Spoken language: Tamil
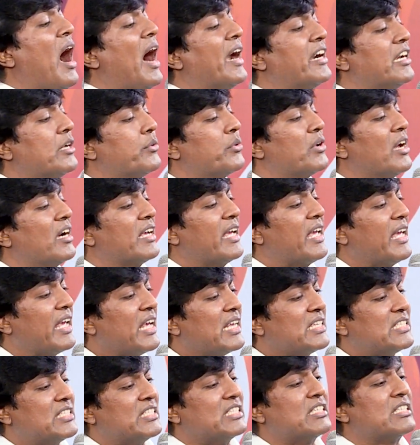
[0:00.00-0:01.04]
ஆண்டவராக
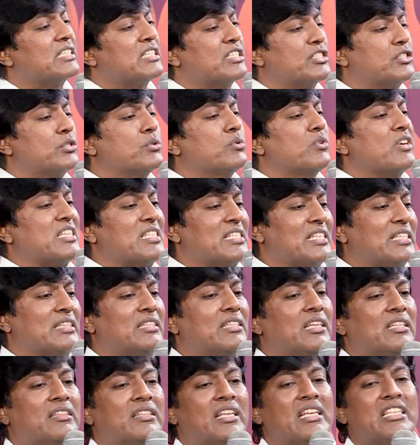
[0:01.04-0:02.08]
இயேசு கிறிஸ்துவனுடைய
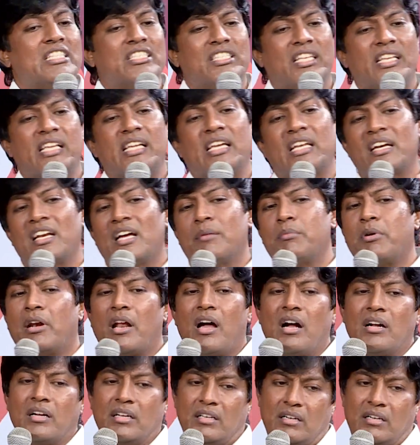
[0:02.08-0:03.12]
சித்தத்தை செய்கிற நபராக